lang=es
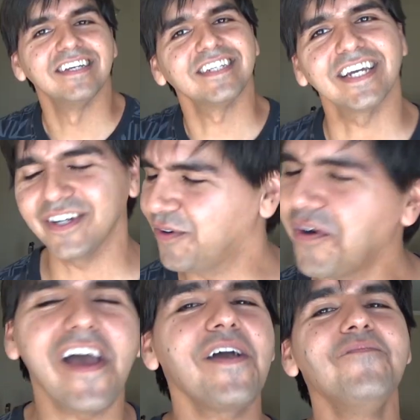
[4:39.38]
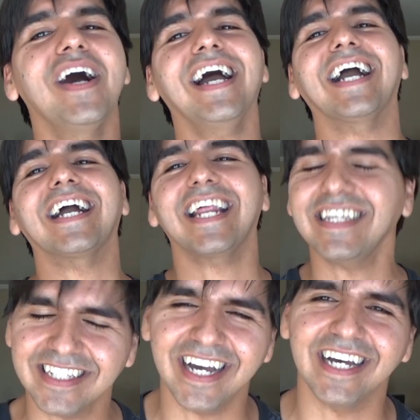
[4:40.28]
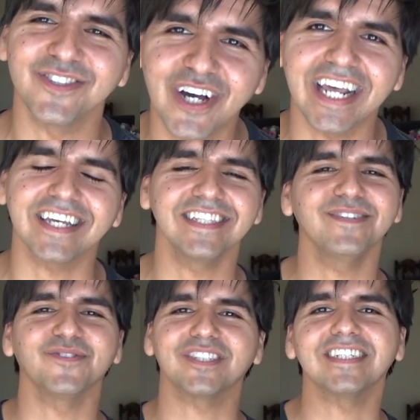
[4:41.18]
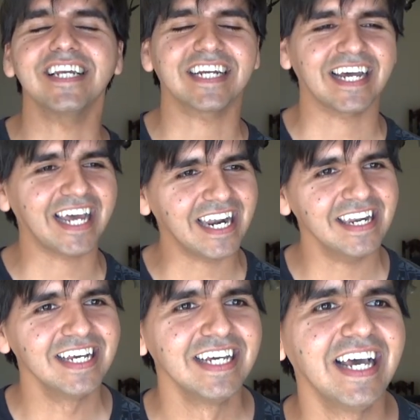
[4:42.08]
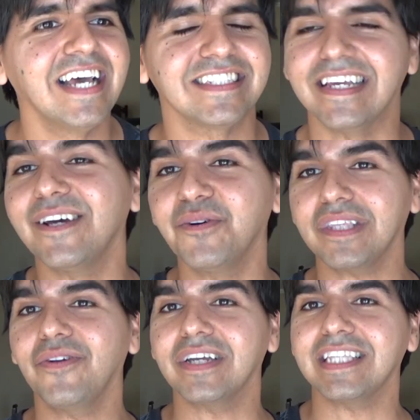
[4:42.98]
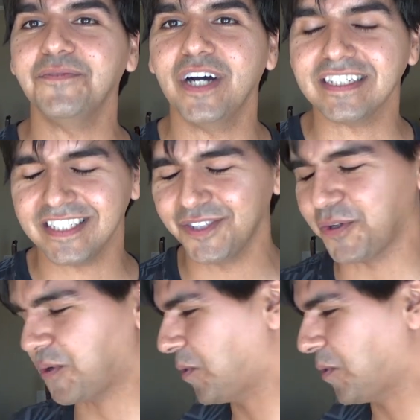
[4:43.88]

Así que una vez más, gracias a toda la gente por seguir el canal. Si les gusta lo que estamos haciendo,